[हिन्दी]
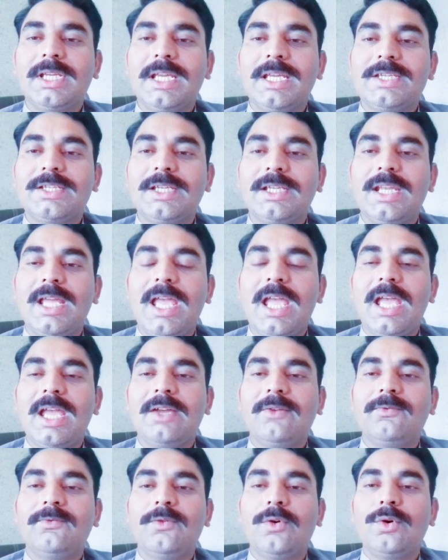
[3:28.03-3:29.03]
लोकेशन
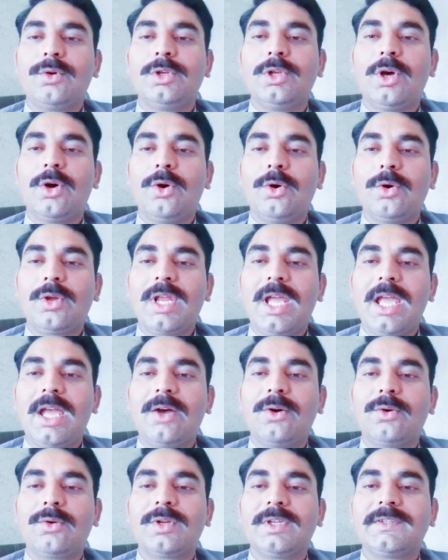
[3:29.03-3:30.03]
है वो लाहौर
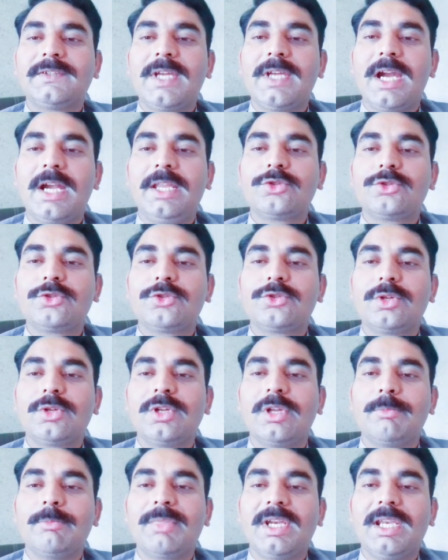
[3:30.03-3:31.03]
है और इस गाड़ी को
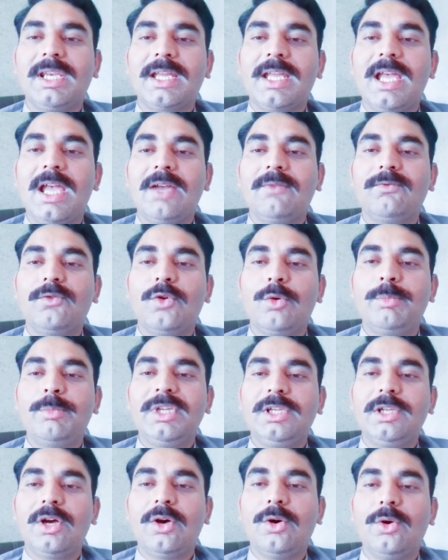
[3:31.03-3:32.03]
जो नंबर लगा है वो
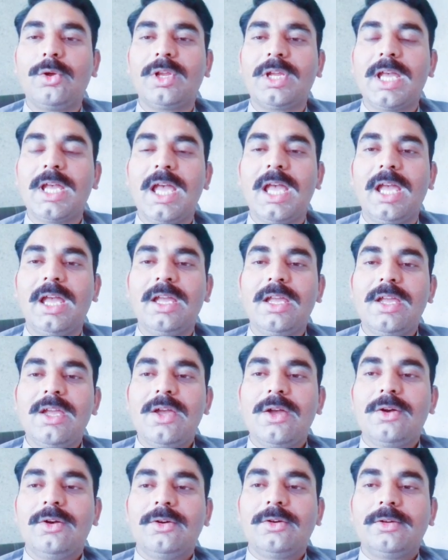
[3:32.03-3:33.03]
भी लाहौर का है
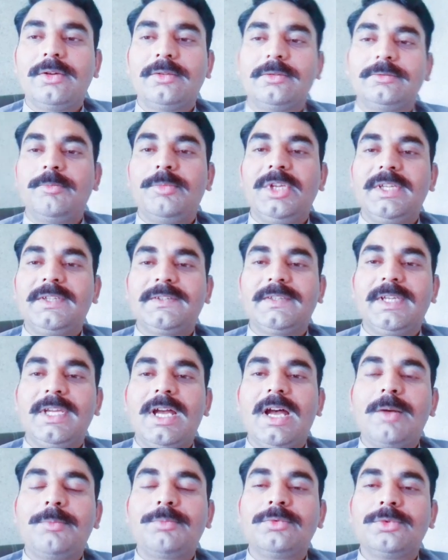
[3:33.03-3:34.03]
फिर से
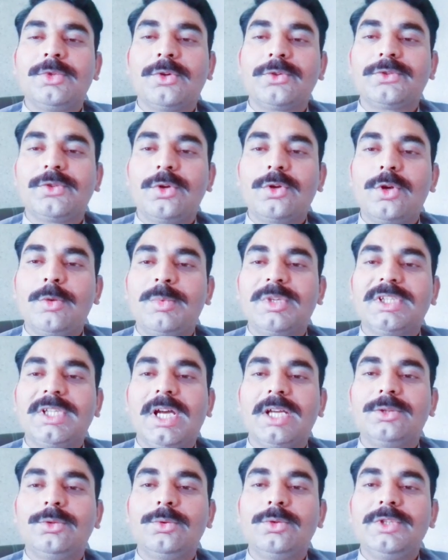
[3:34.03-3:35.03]
आप दोस्तों को
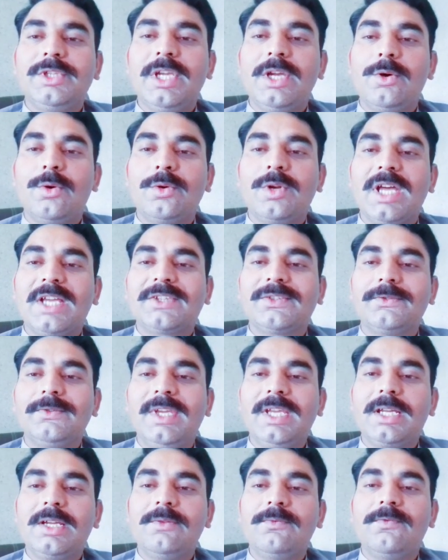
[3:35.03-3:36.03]
बता दूं ये होंडा
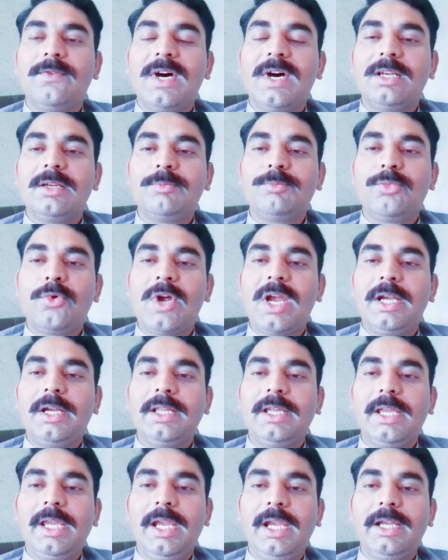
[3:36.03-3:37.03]
स्विक
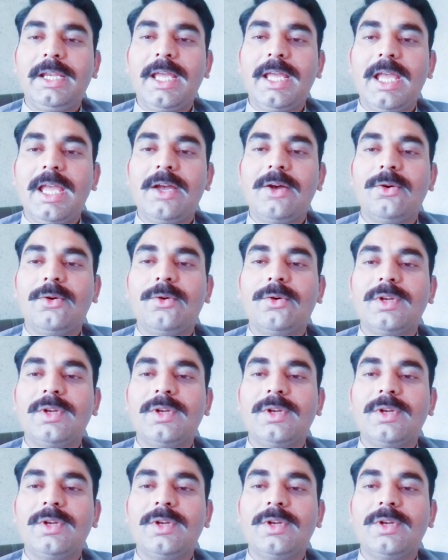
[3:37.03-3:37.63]
1.8 है